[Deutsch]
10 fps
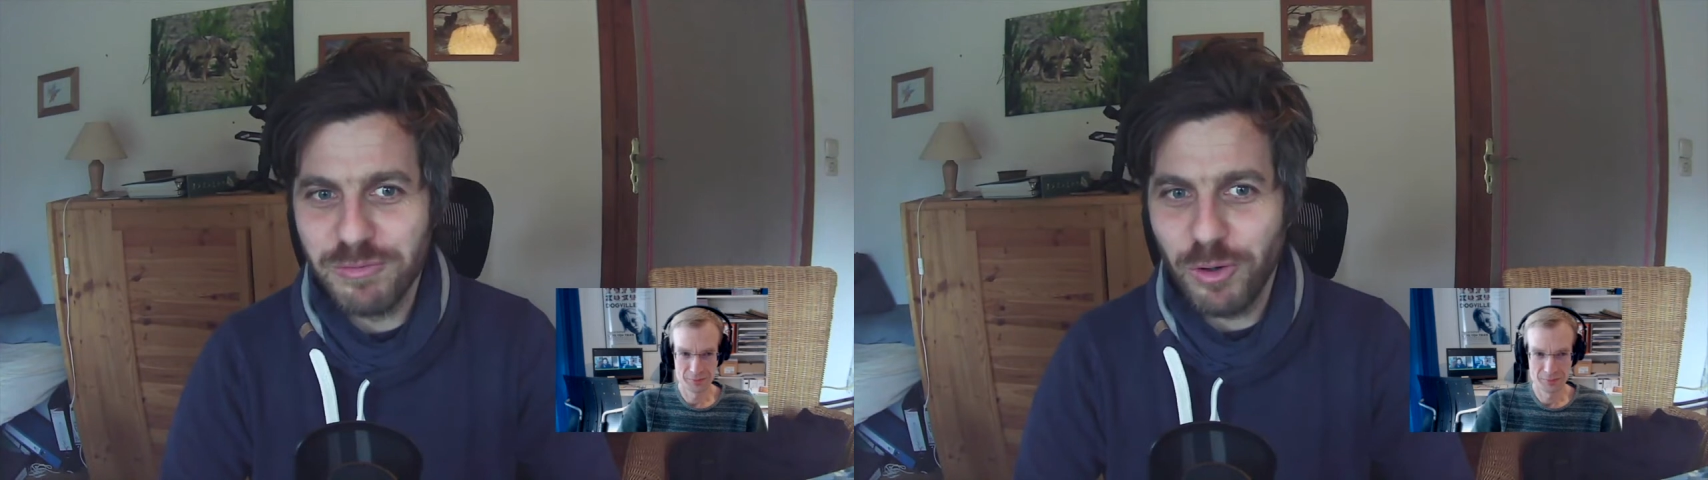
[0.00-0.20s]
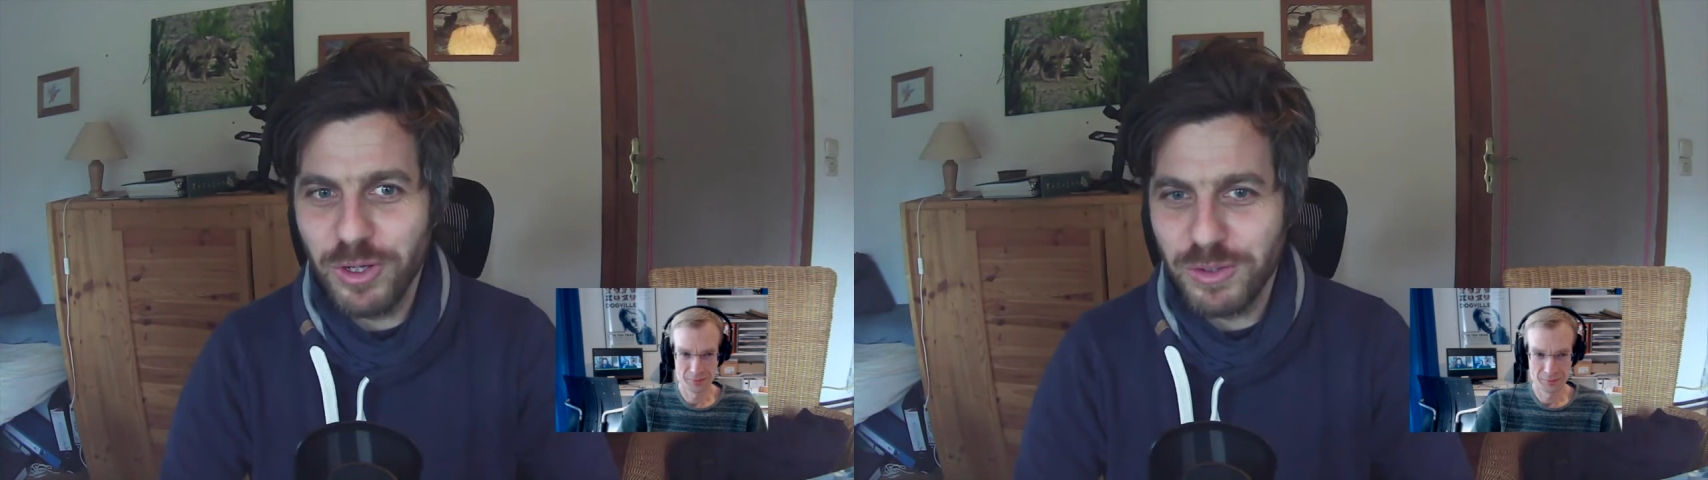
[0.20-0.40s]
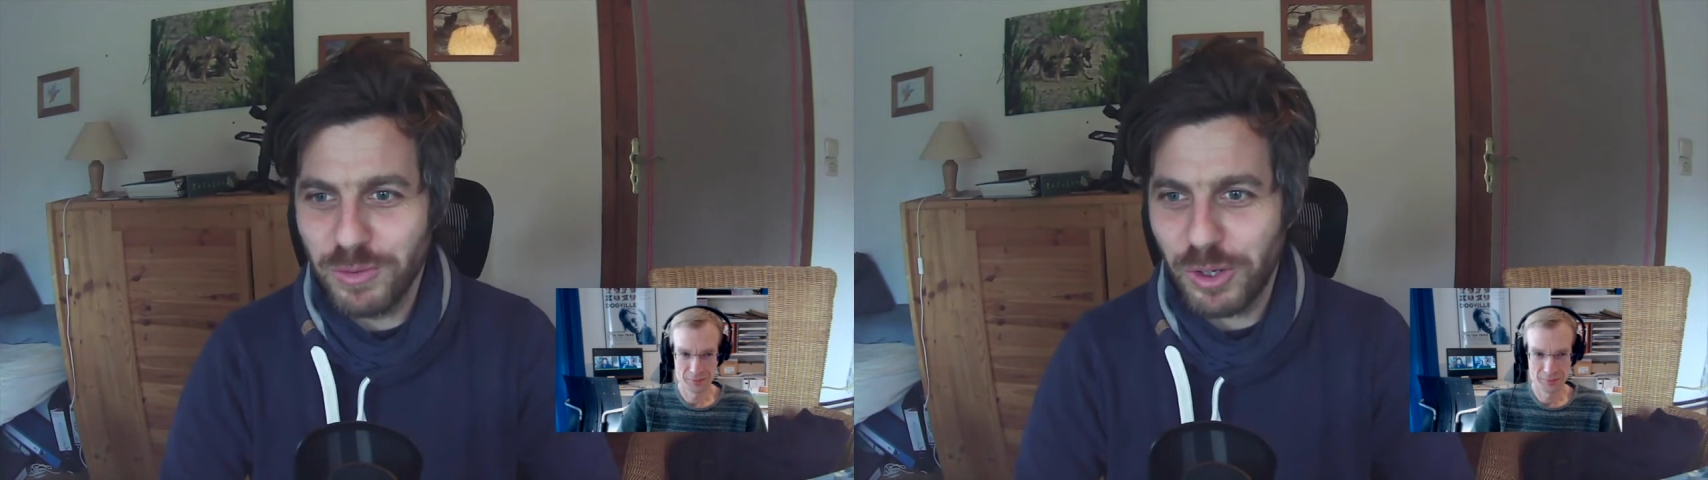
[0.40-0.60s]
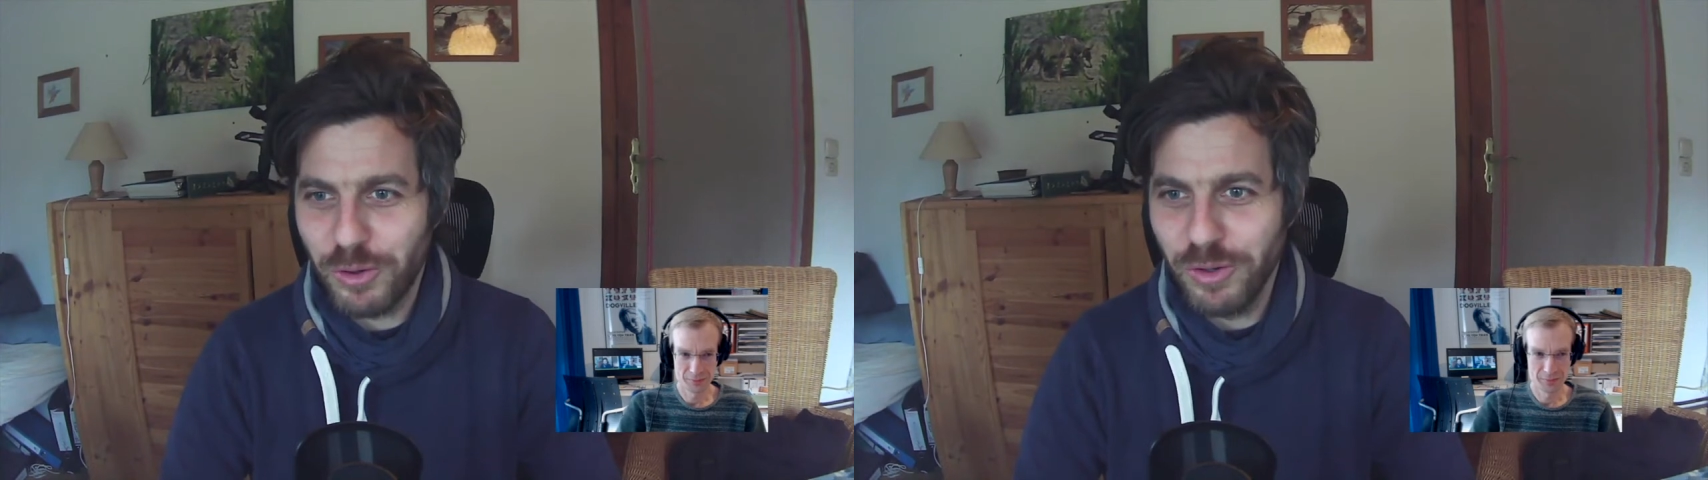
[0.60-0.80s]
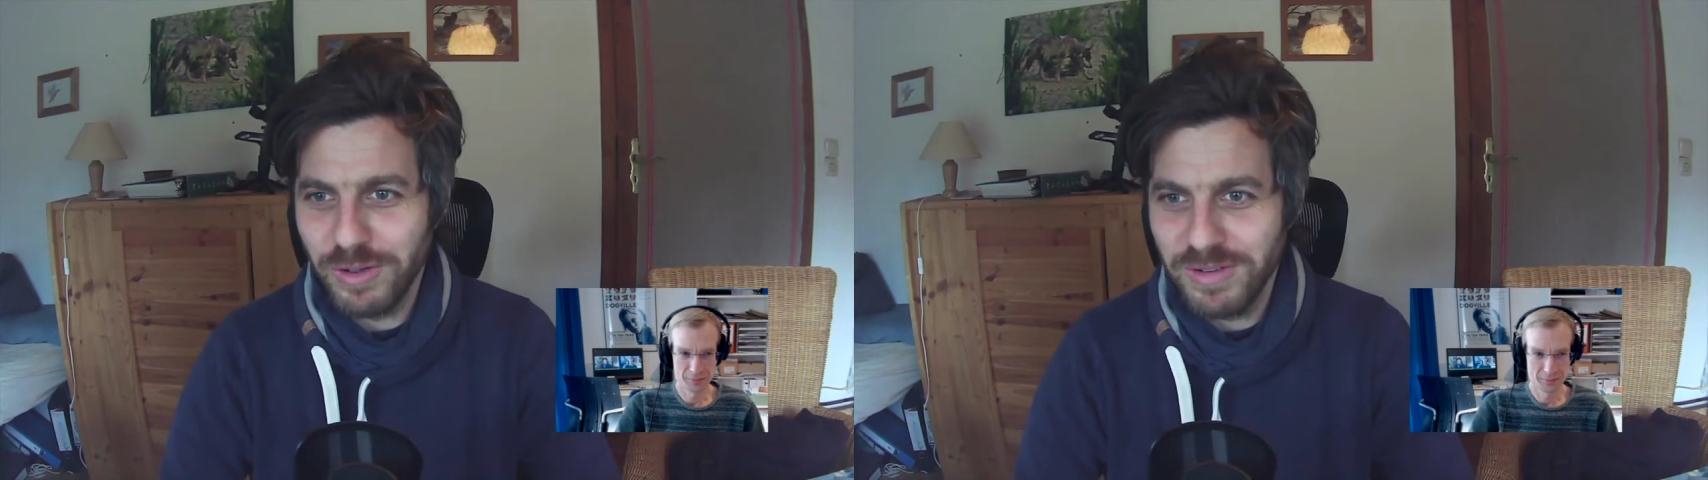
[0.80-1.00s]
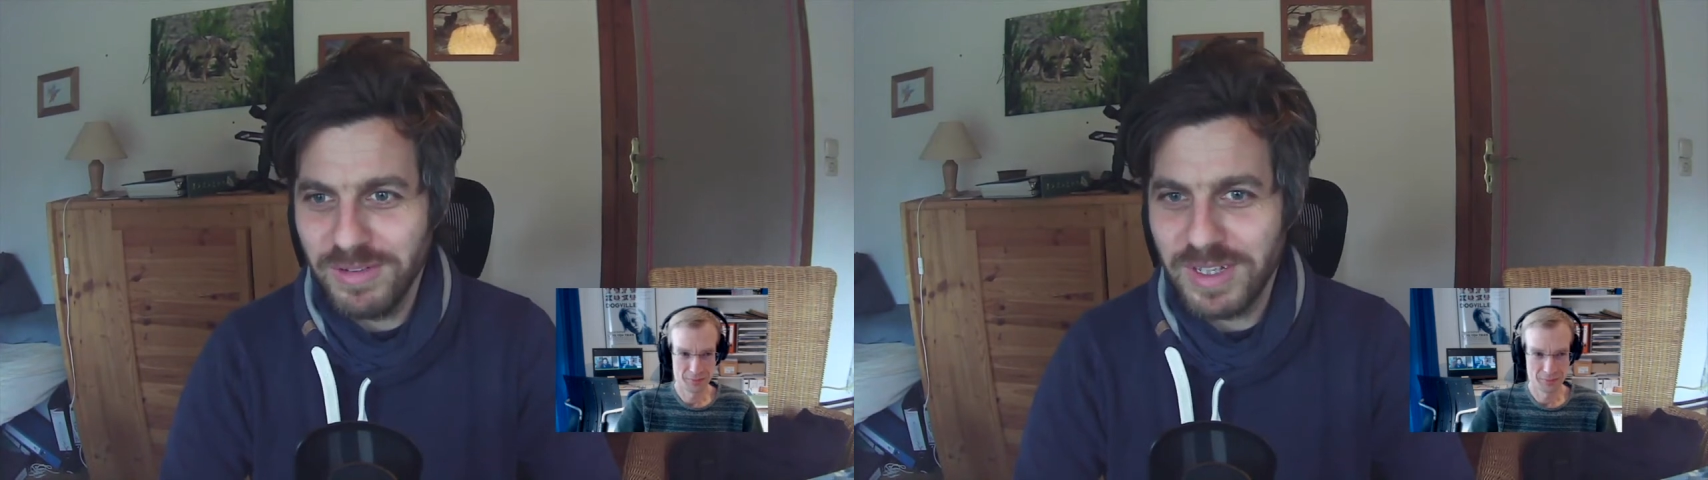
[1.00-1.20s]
wollen oder können,